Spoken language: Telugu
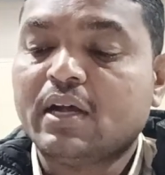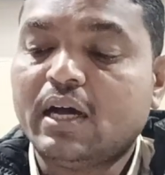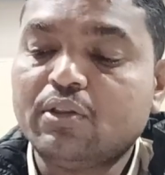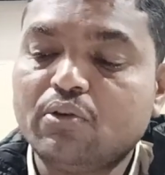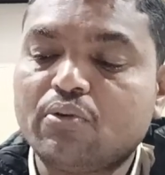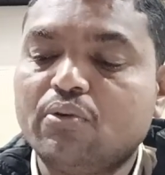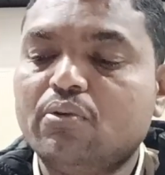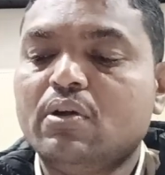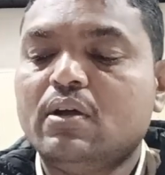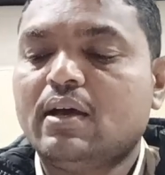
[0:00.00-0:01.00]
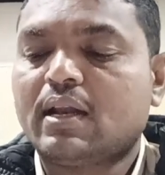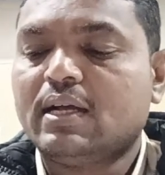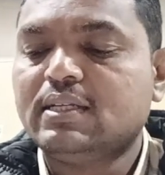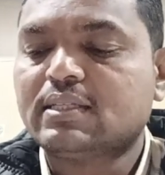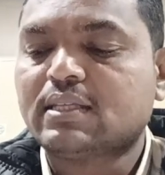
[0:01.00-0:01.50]
అందుకు
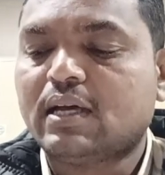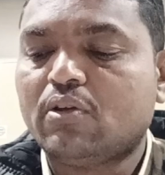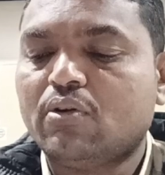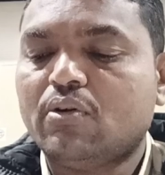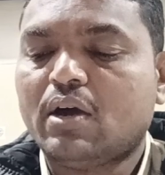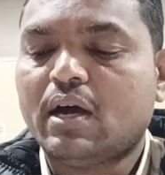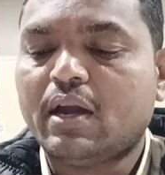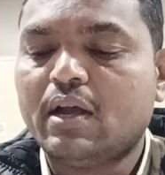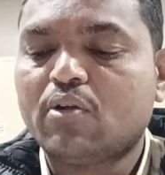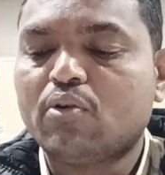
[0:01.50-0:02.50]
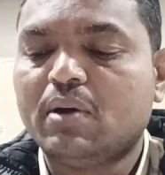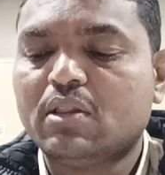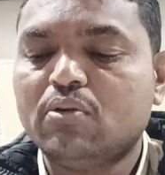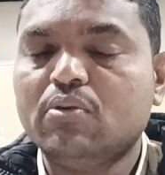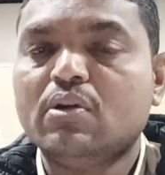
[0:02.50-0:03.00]
రాజస్థాన్లో అన్నంకు
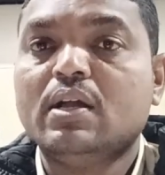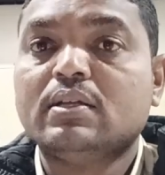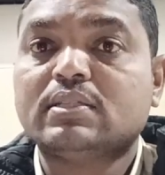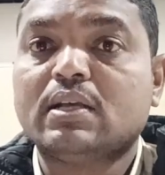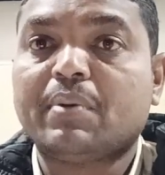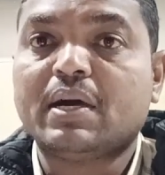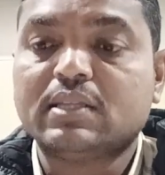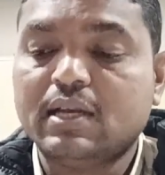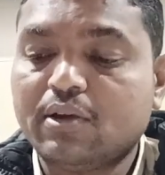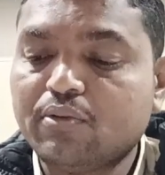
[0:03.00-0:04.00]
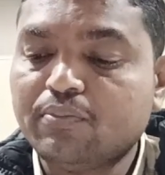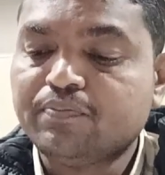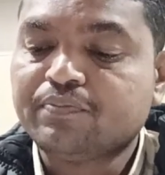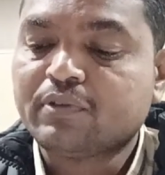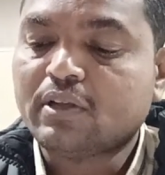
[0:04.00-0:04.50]
బదులు చపాతీలను
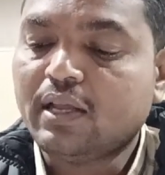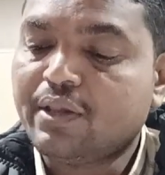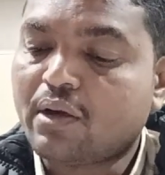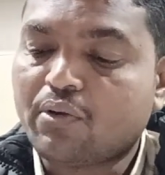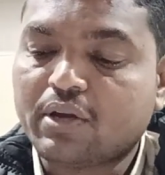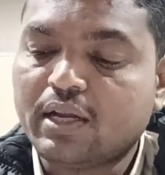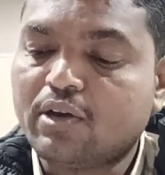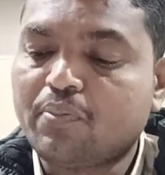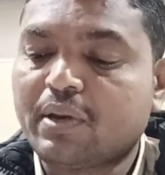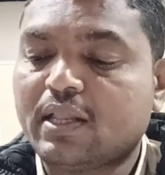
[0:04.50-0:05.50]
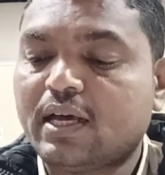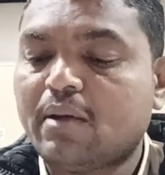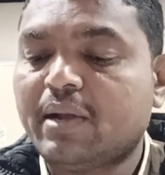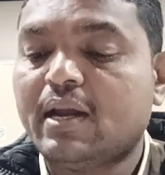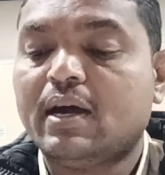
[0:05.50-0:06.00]
లేదా రొట్టెలను
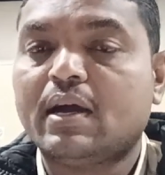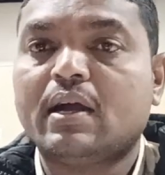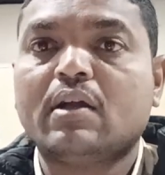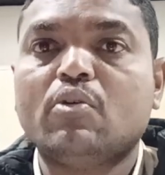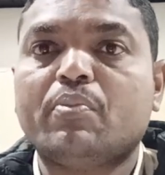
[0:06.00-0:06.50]
ప్రధానమైన ఆహారంగా